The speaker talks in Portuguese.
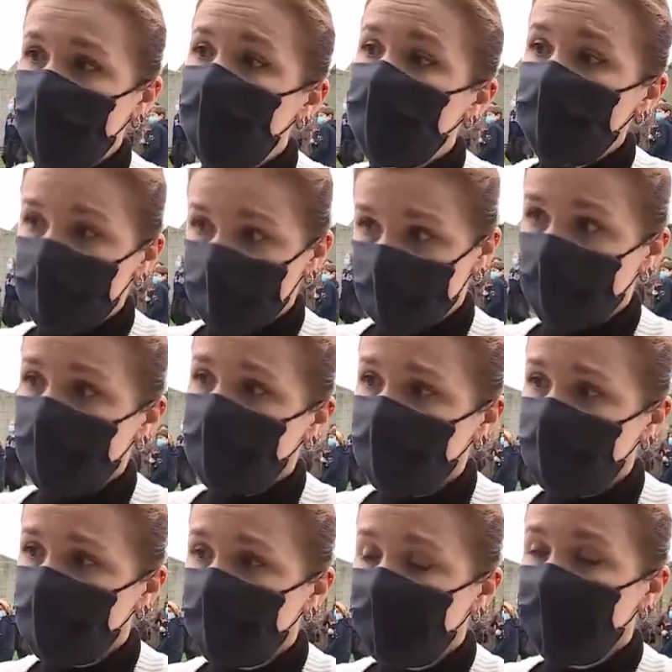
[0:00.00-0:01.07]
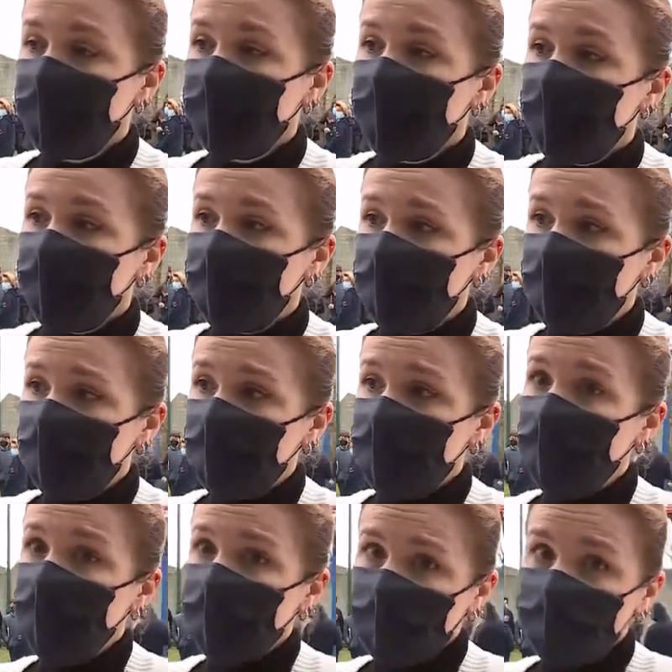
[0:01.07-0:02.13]
a Unicef eh, e
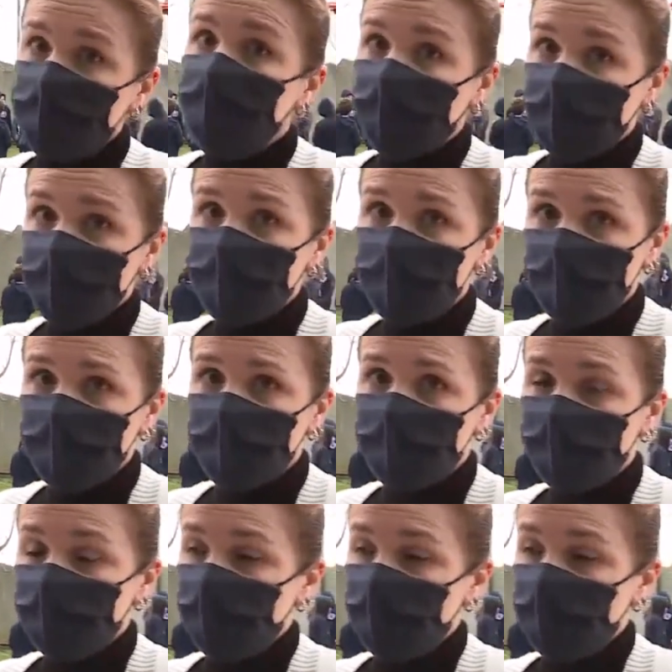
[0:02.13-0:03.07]
que irá também, eh,